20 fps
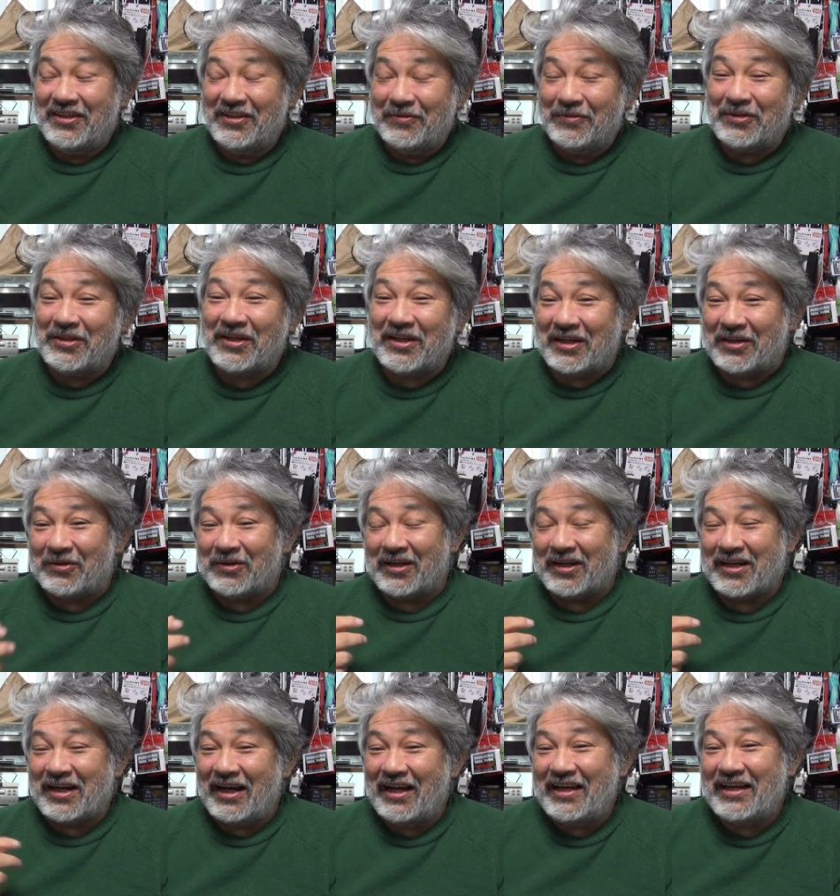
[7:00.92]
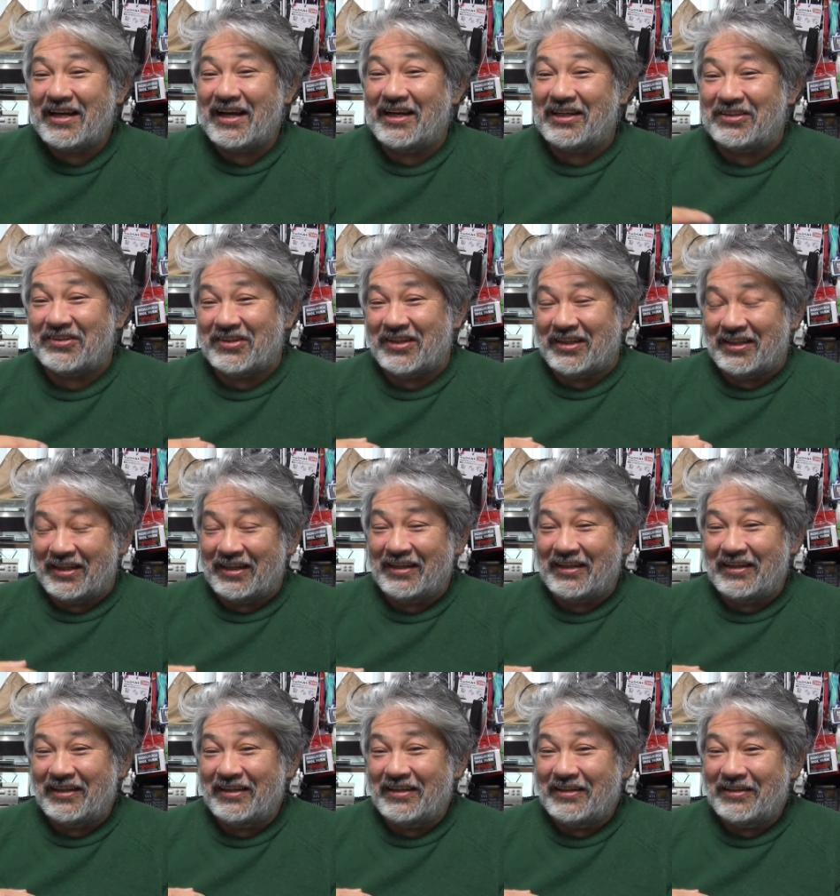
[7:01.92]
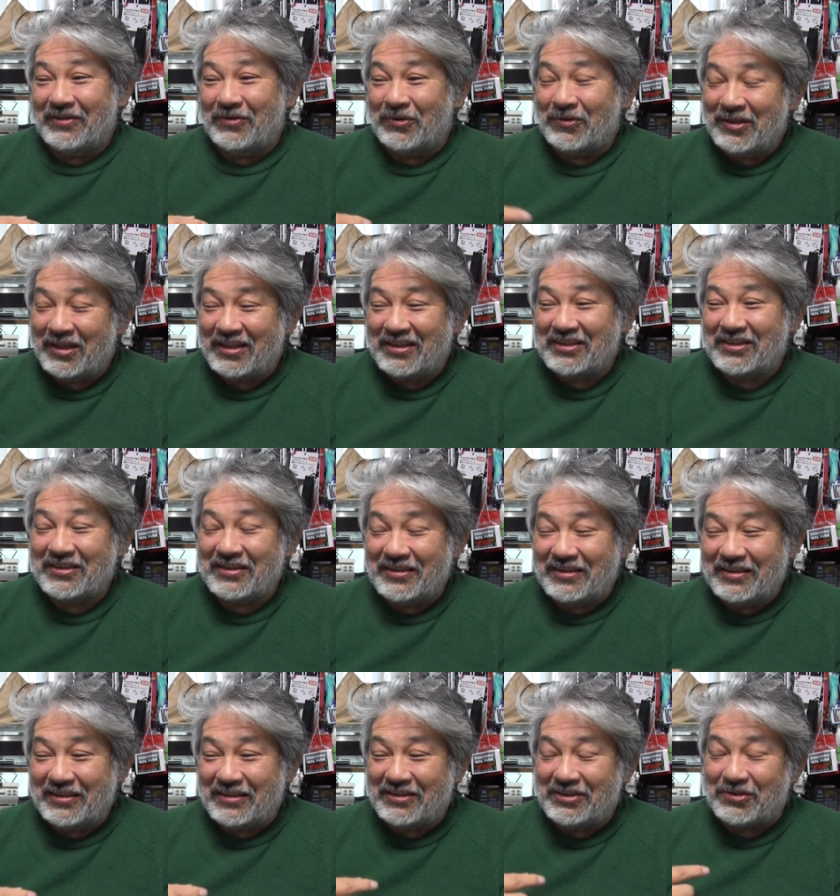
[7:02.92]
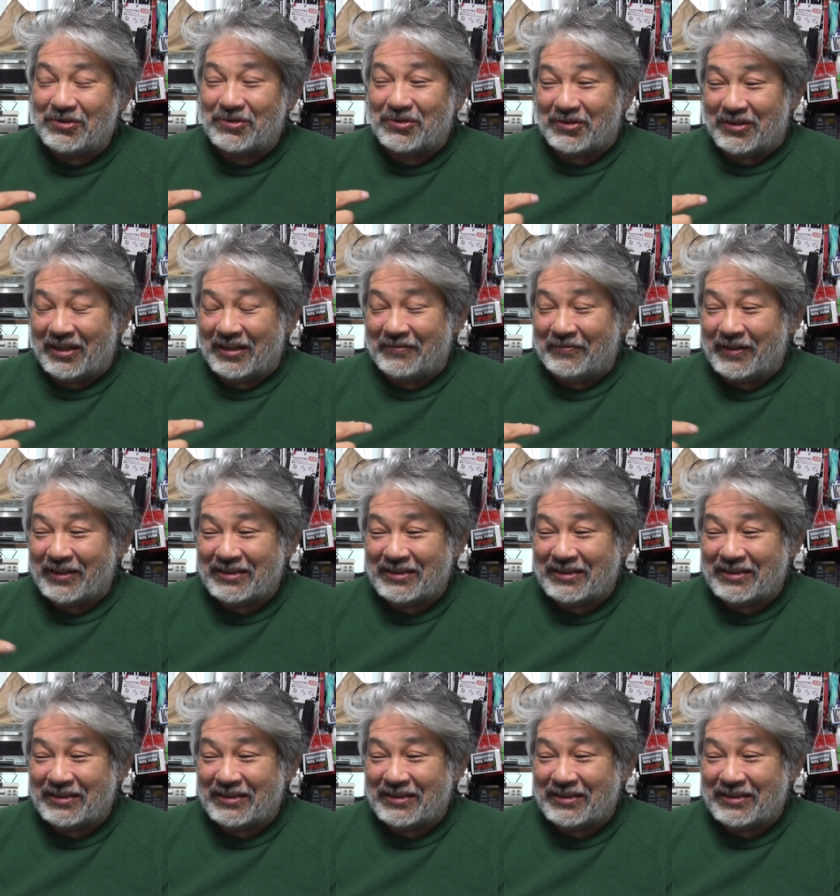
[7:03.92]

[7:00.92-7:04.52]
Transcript: もうだからほら海外とかね同じ人とね、まあ、